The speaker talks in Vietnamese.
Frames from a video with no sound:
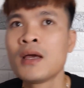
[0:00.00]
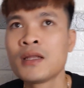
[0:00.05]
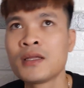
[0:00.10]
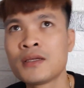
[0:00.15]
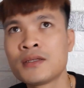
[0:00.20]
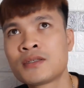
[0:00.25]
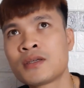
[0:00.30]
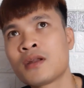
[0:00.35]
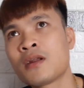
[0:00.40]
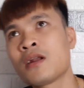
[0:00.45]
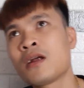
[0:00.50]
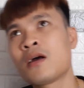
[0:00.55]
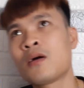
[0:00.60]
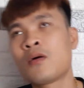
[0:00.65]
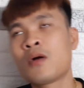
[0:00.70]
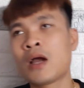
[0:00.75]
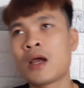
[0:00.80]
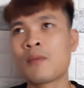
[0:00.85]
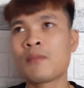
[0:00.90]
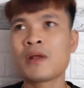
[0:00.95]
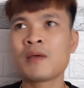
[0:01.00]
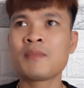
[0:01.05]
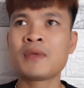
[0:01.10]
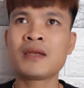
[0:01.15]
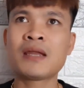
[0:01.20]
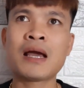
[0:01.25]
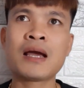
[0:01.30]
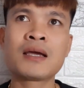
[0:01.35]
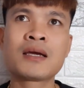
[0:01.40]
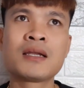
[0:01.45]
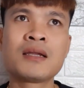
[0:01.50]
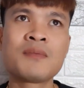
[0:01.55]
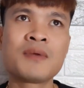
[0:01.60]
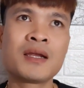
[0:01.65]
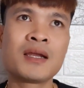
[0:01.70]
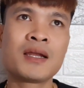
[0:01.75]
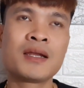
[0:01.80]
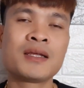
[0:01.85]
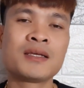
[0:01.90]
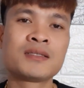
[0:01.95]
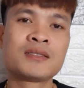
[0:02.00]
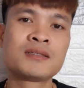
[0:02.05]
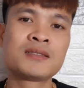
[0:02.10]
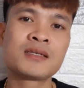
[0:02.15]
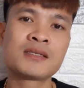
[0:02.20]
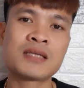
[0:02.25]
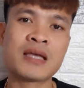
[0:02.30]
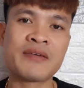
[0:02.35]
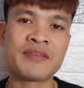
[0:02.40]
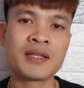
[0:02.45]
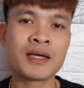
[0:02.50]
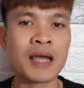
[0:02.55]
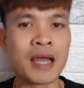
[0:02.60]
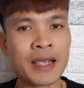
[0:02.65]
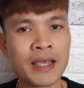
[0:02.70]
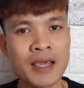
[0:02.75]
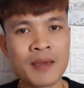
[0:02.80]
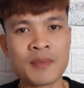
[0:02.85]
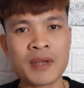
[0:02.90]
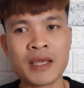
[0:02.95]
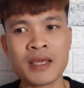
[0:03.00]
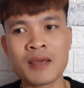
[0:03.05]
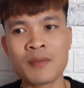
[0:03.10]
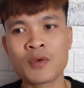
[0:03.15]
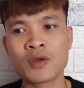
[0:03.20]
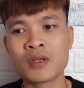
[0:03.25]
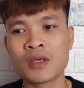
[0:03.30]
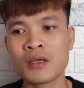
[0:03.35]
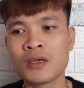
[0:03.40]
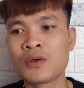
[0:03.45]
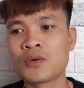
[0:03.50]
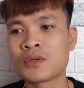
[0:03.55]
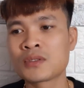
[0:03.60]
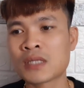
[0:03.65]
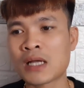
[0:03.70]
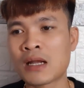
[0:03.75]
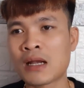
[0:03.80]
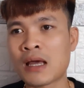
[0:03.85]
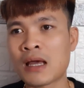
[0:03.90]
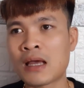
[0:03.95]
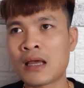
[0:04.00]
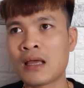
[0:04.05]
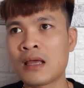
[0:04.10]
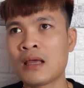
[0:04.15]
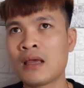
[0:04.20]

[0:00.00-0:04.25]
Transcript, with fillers: Để cho nên là ngày hôm nay mình đăng clip này lên để chia sẻ với tất cả anh em để anh em có thể hiểu rằng là